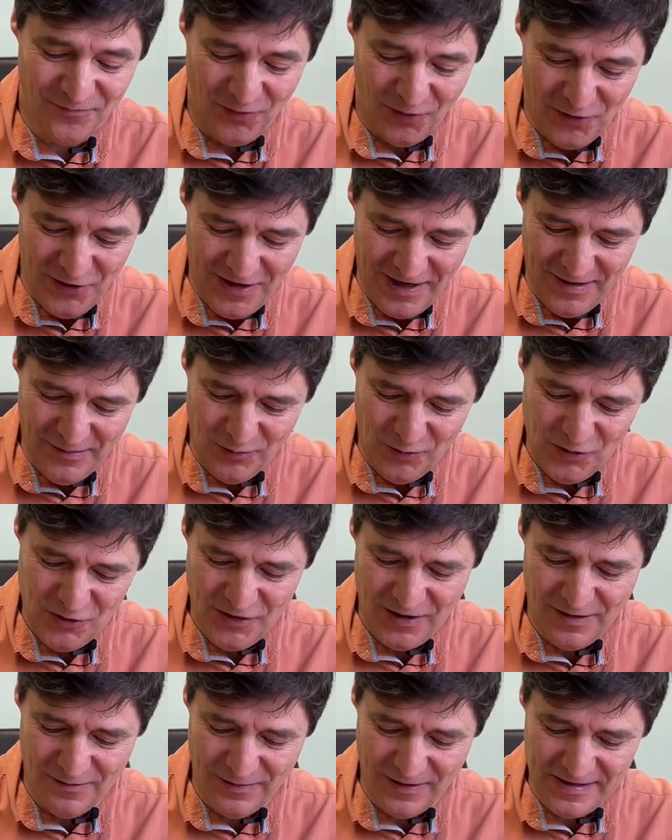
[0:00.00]
Hoy leemos
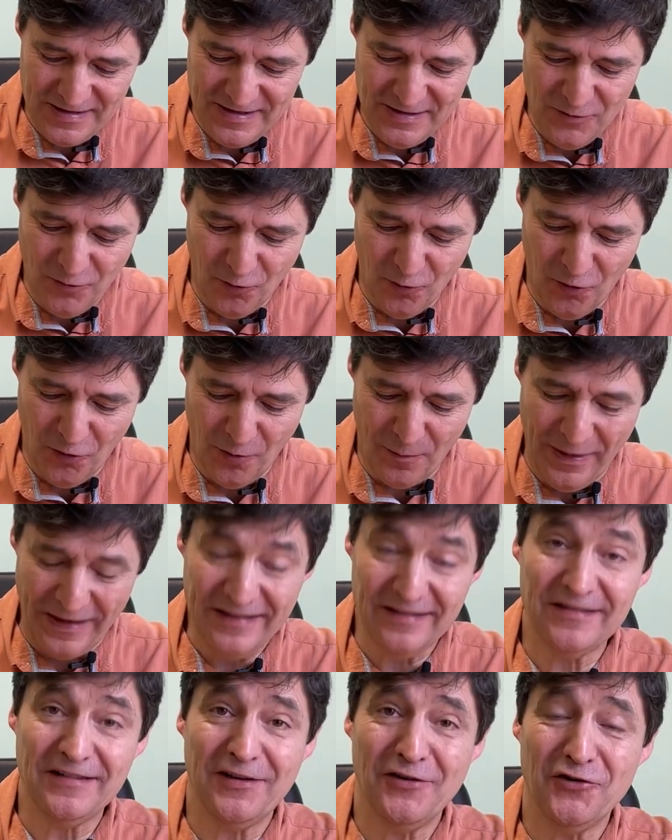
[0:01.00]
el versículo
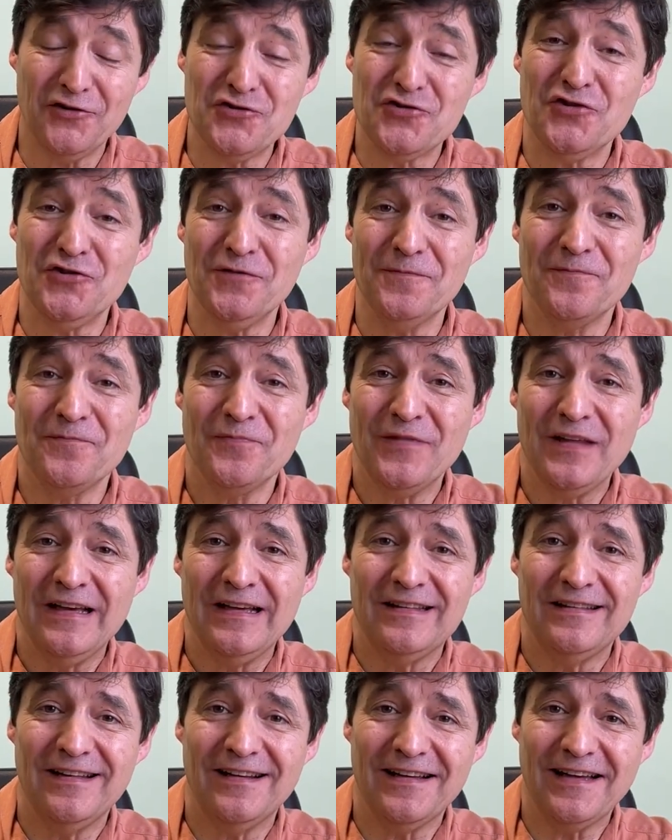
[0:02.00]
28
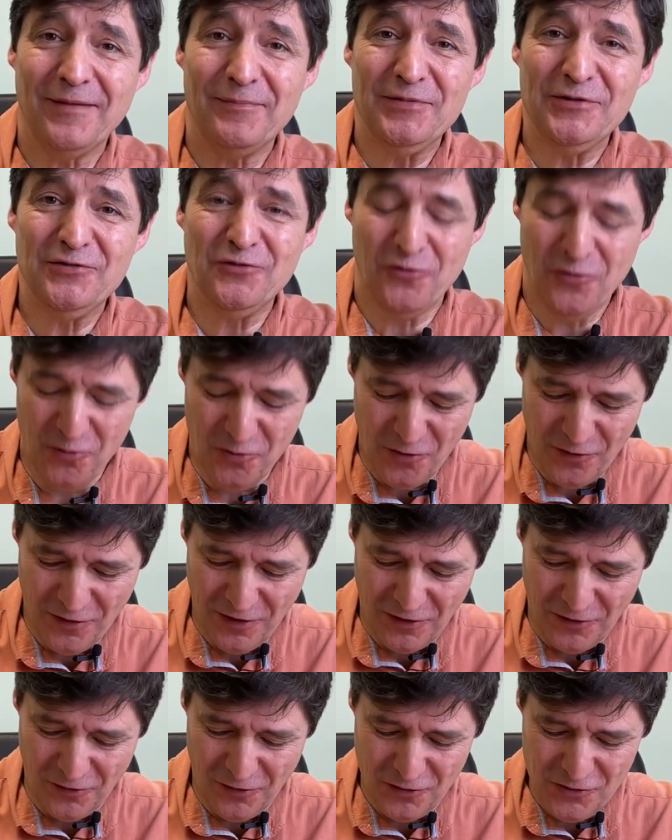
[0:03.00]
del capítulo 1 de
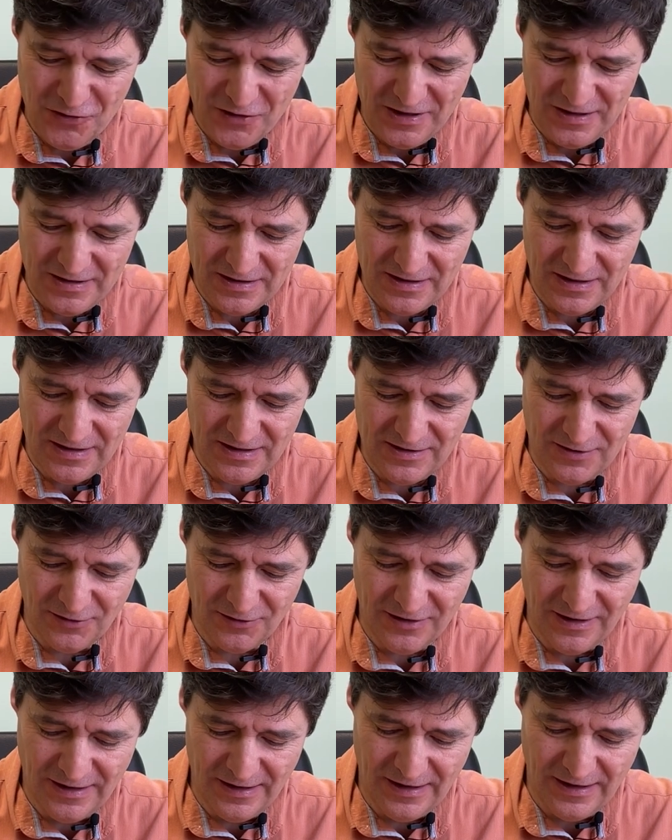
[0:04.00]
Colosenses,
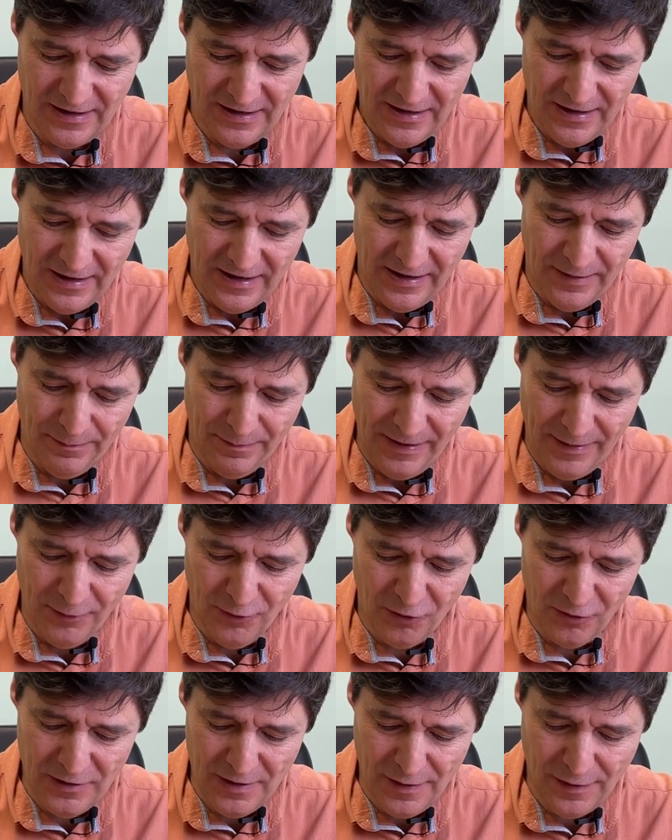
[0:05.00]
donde eh,
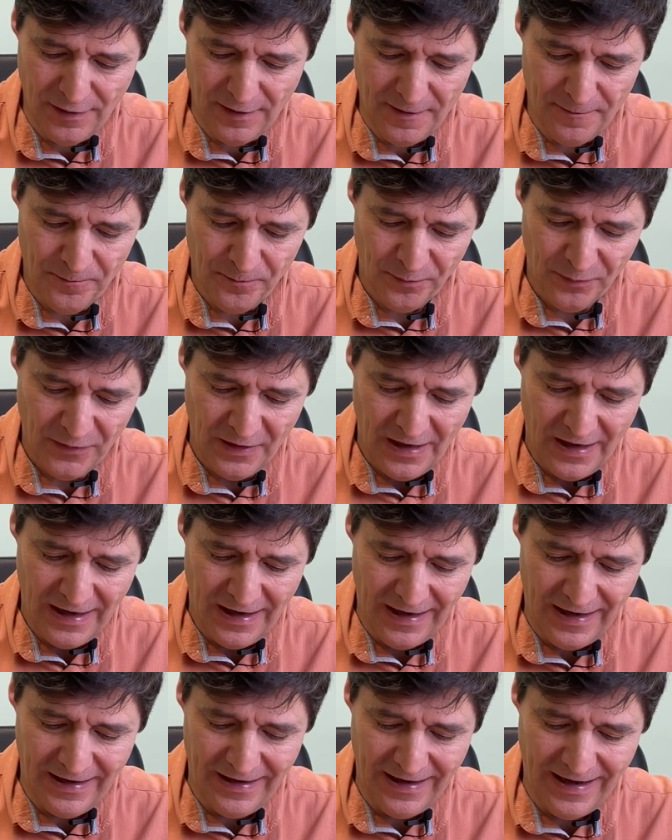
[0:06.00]
Pablo dice,
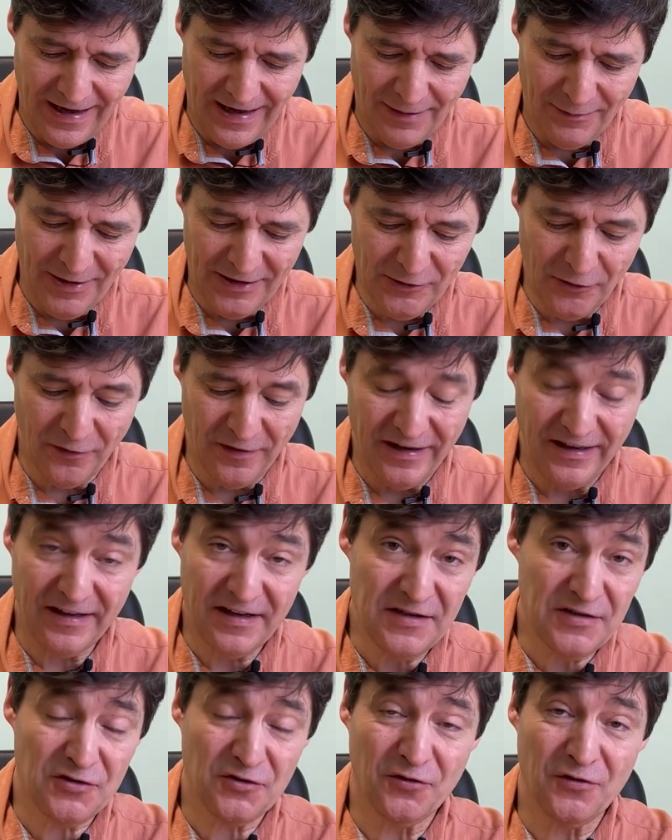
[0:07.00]
eh, hablando de
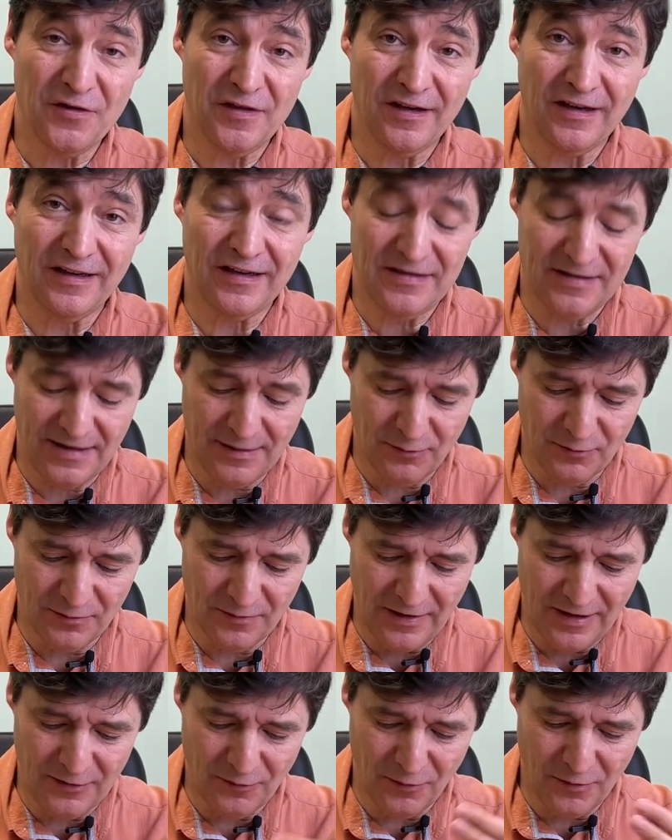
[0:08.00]
Cristo y de que están
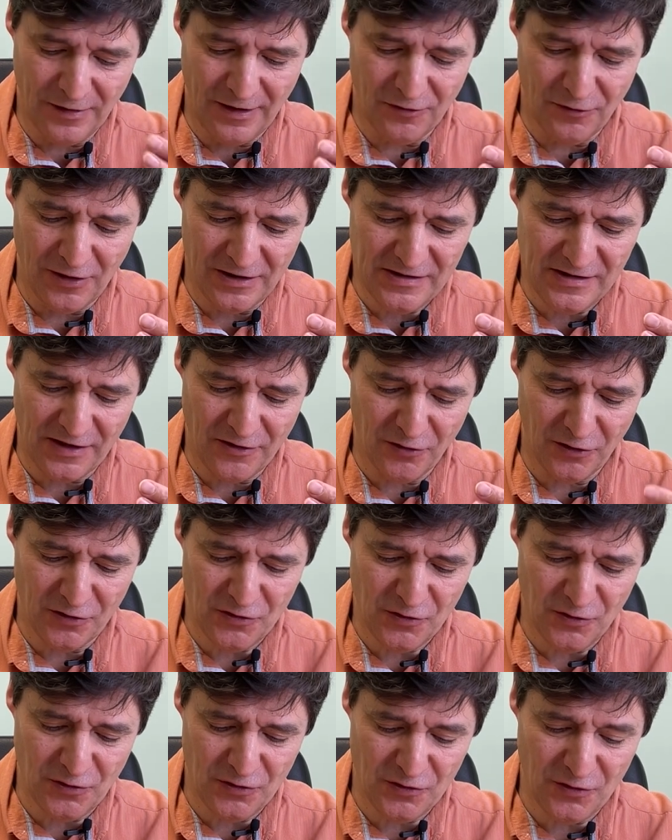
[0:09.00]
anunciando al Señor
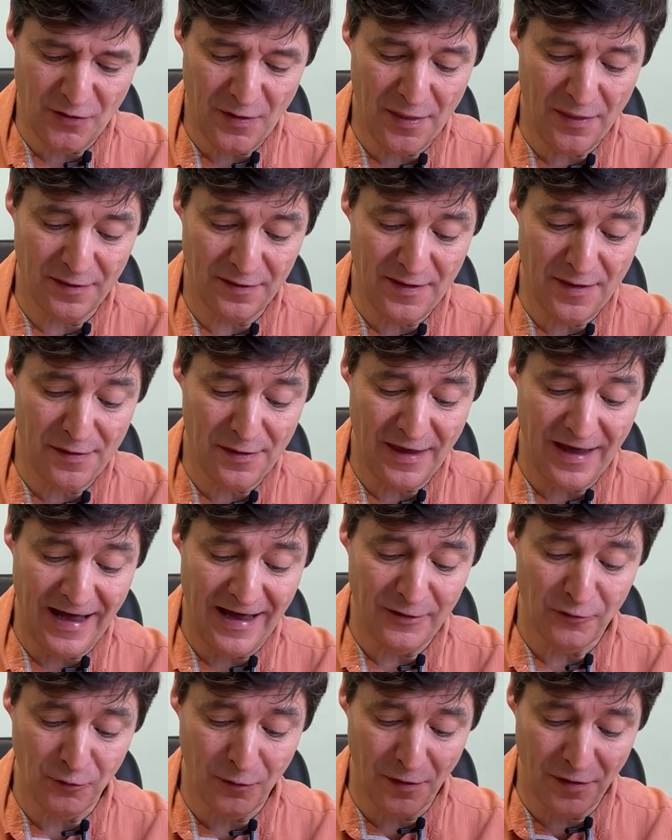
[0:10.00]
Jesucristo, dice,
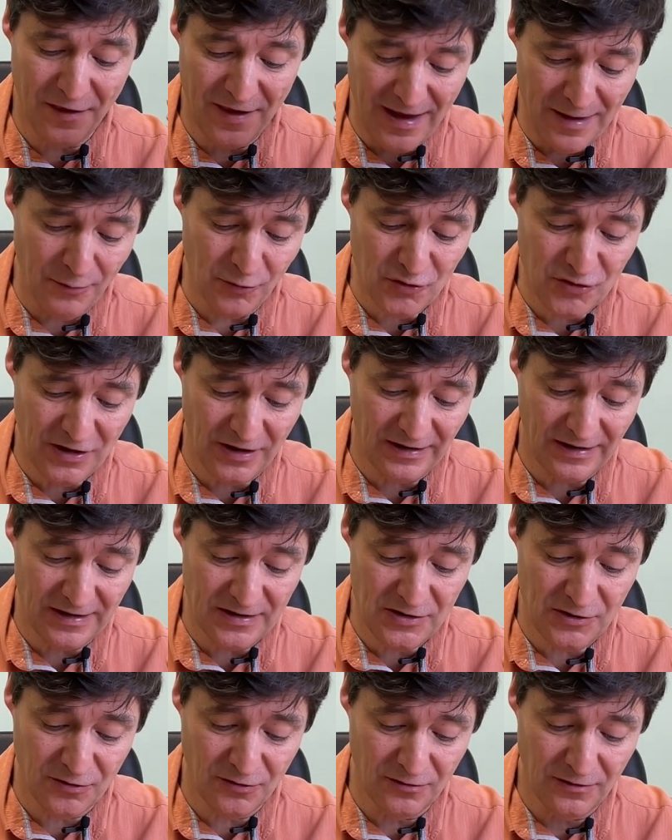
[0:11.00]
anunciamos a
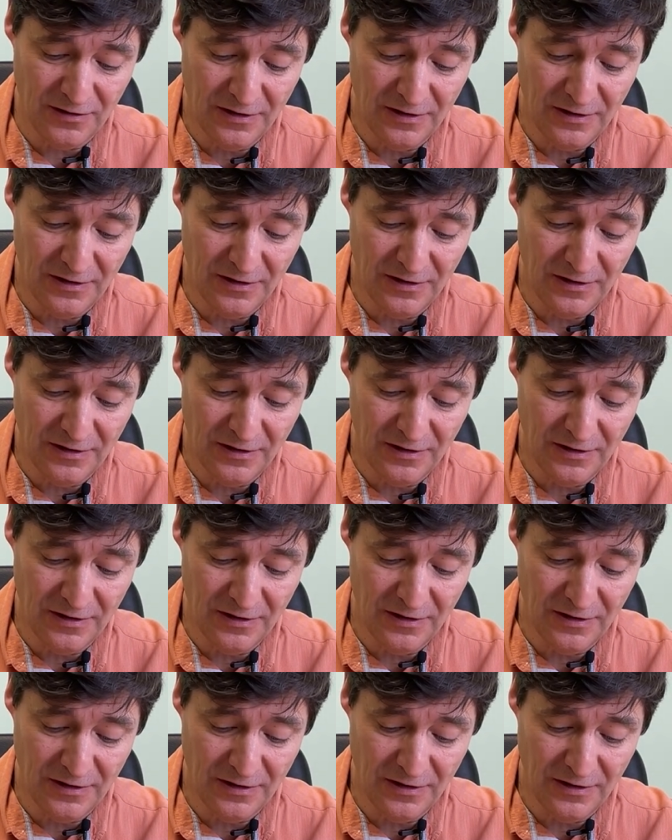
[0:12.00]
Cristo,